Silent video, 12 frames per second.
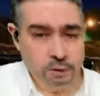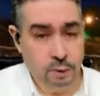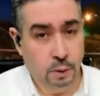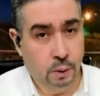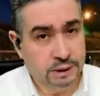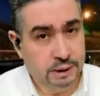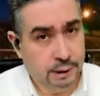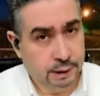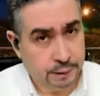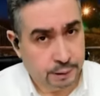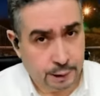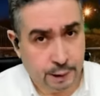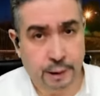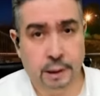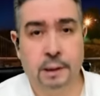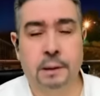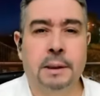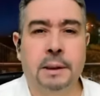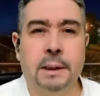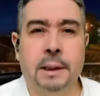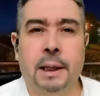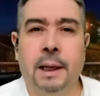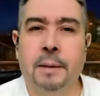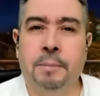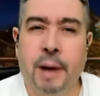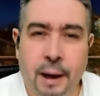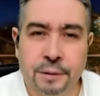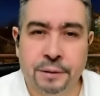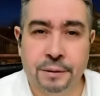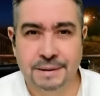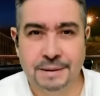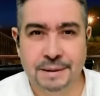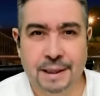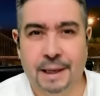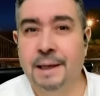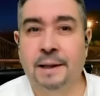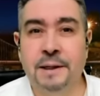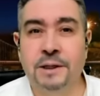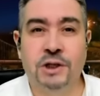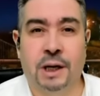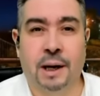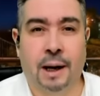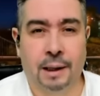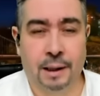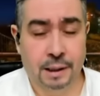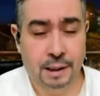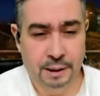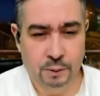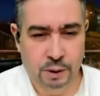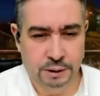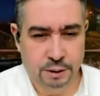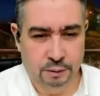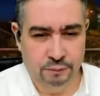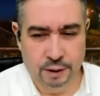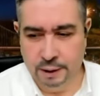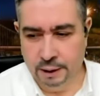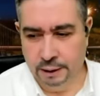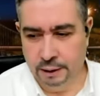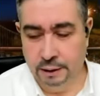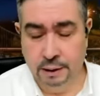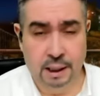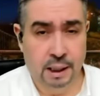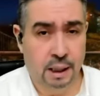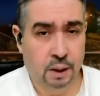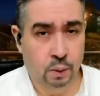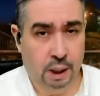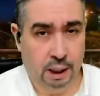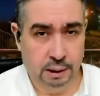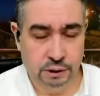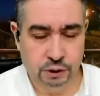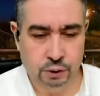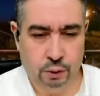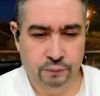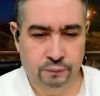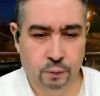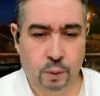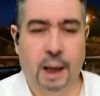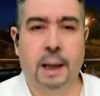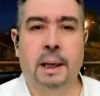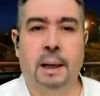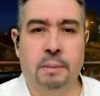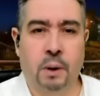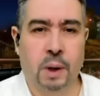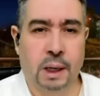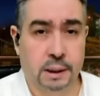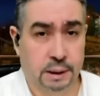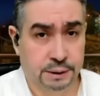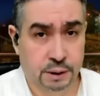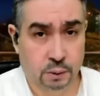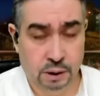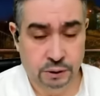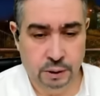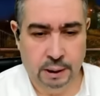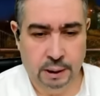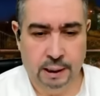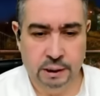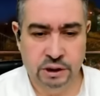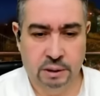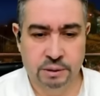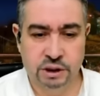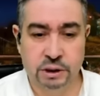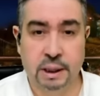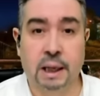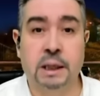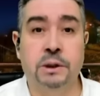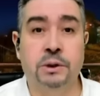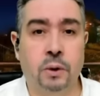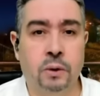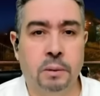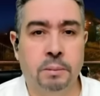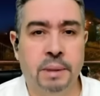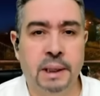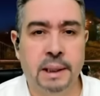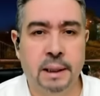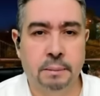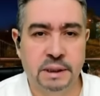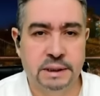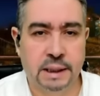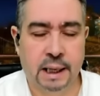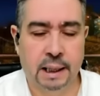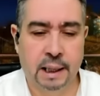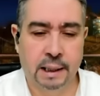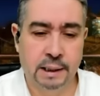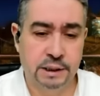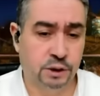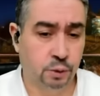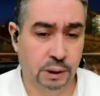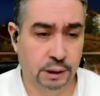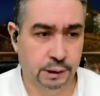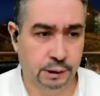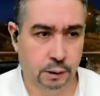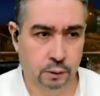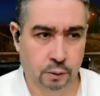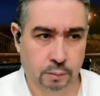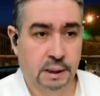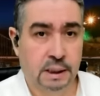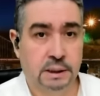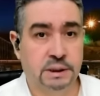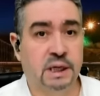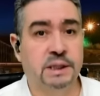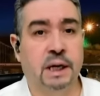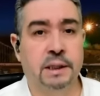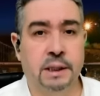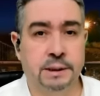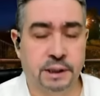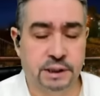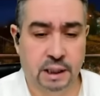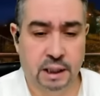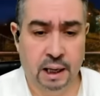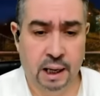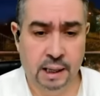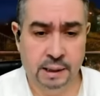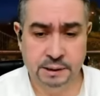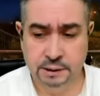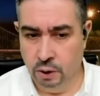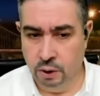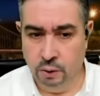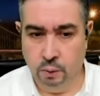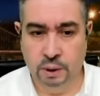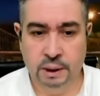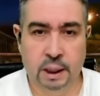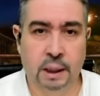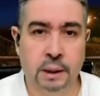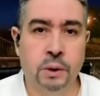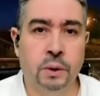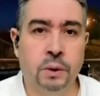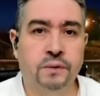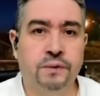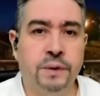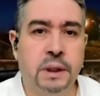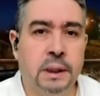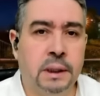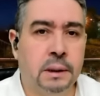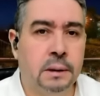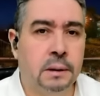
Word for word: وسنتطرق البعض الذي جرى على القنوات الفضائية وعلى الصحف وعلى مواقع التواصل على جل باش نأكدوكم باللي المسألة ليست ولدت اليوم جاءت هذه التصريحات وين أنه فيه